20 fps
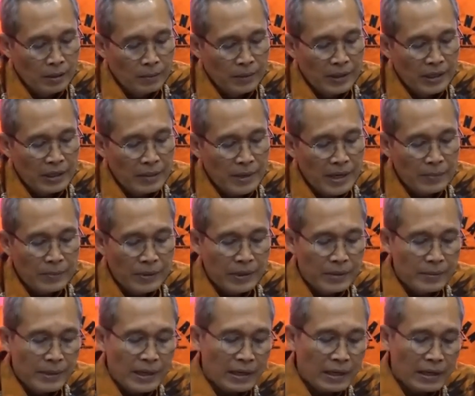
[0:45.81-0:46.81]

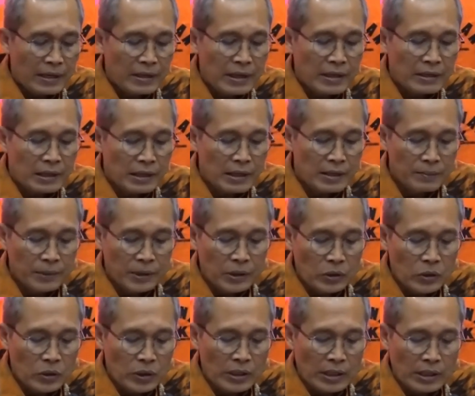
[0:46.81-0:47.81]
Penerimaan-penerimaan lainnya dalam
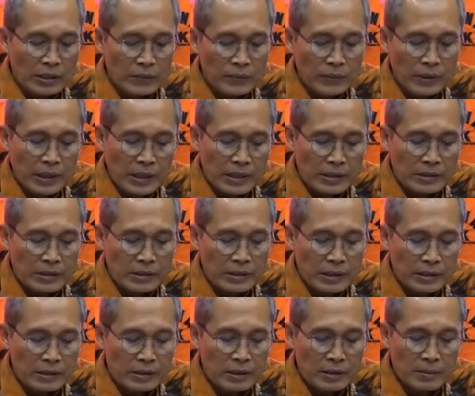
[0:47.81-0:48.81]
bentuk
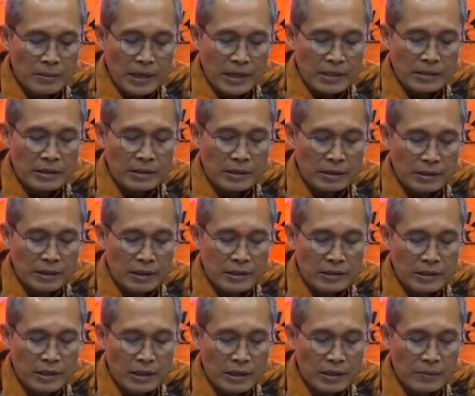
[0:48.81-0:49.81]
gratifikasi yang diterima
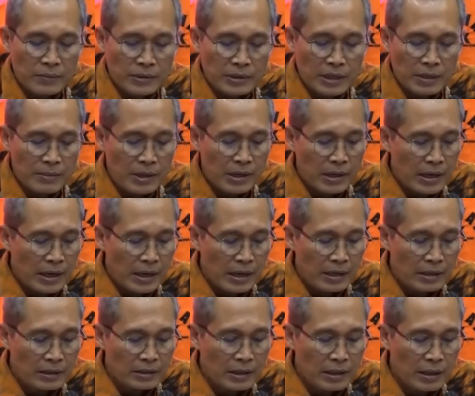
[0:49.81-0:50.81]
SIL bersama
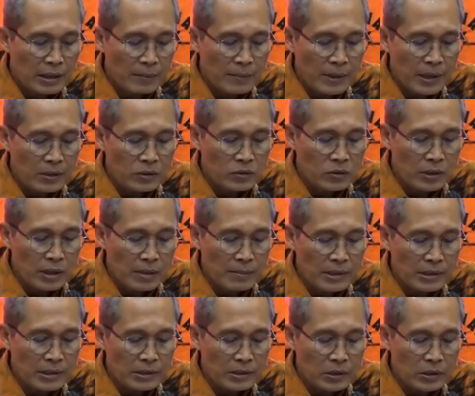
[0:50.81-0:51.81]
KS dan MH
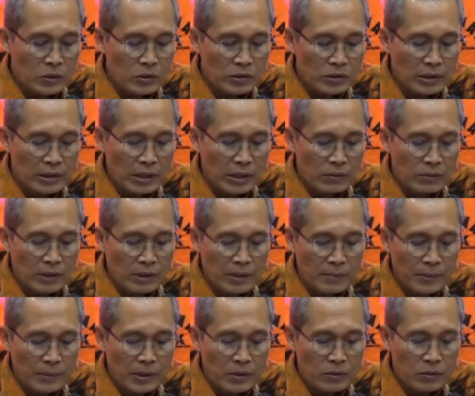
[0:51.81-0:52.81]
juga masih terus
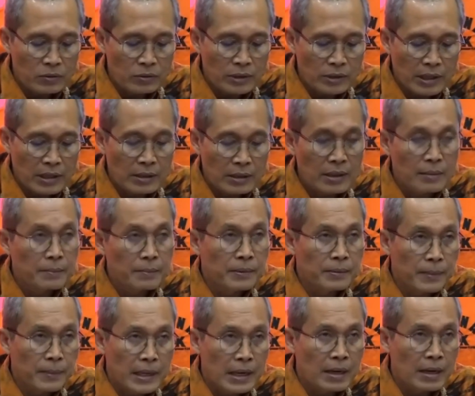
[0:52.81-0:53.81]
dilakukan penelusuran
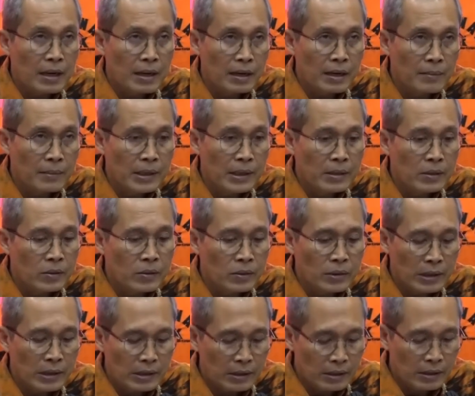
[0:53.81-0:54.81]
dan pendalaman
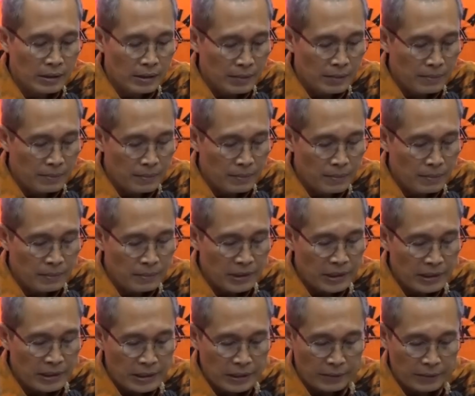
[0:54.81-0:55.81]
oleh tim
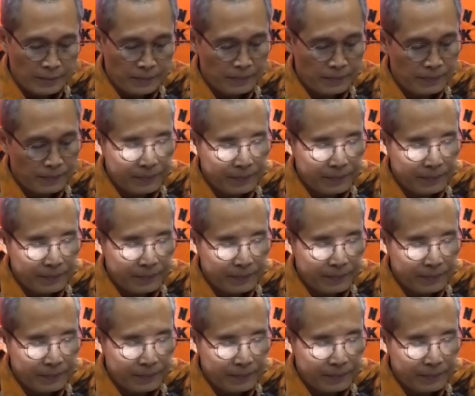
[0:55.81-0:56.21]
penyidik.